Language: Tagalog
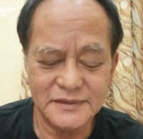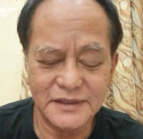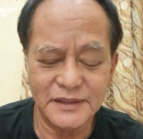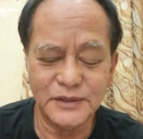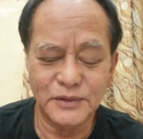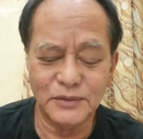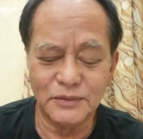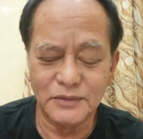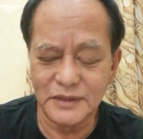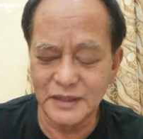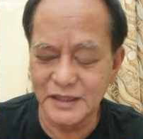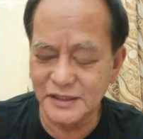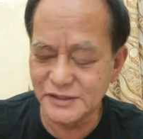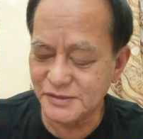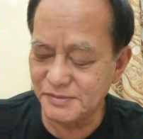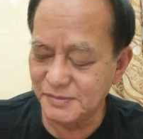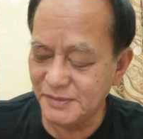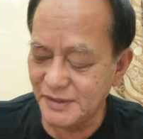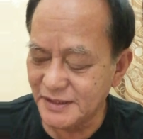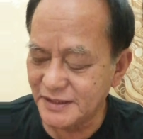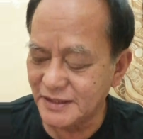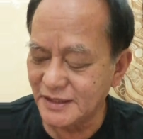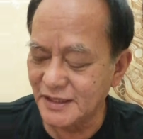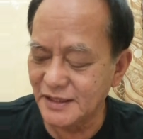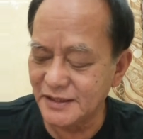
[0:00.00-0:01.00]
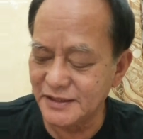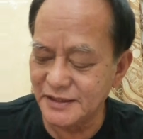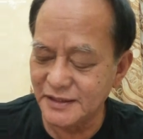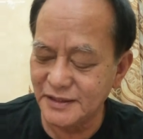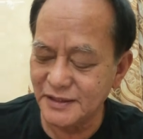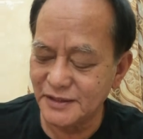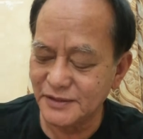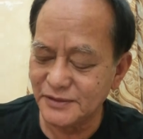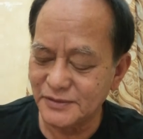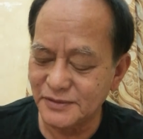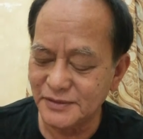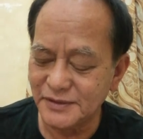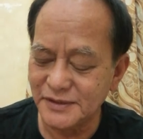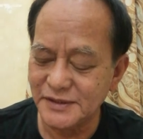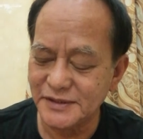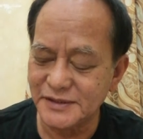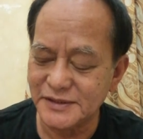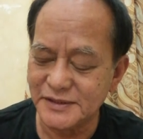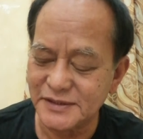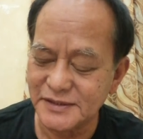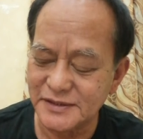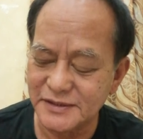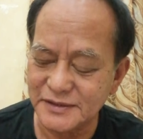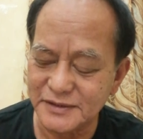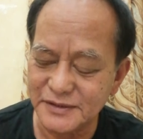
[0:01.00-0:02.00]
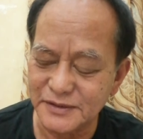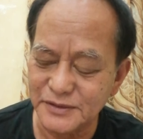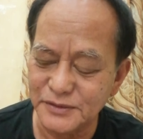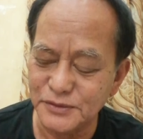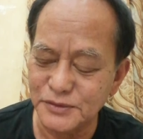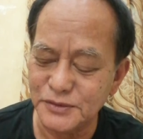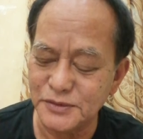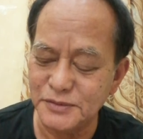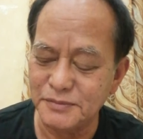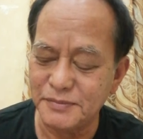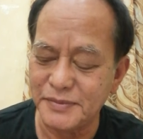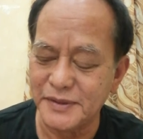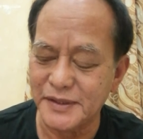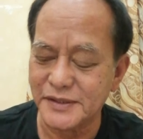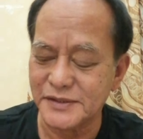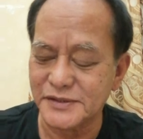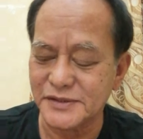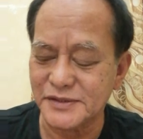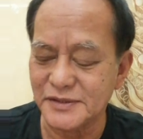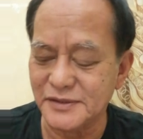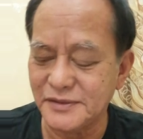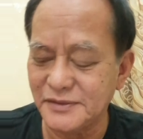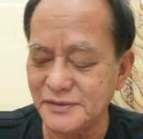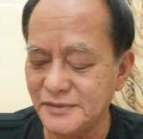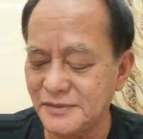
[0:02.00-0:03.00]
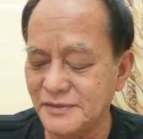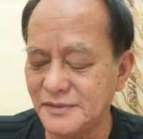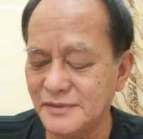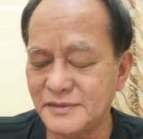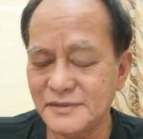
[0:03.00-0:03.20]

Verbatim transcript: itong classmate natin na to is a good person.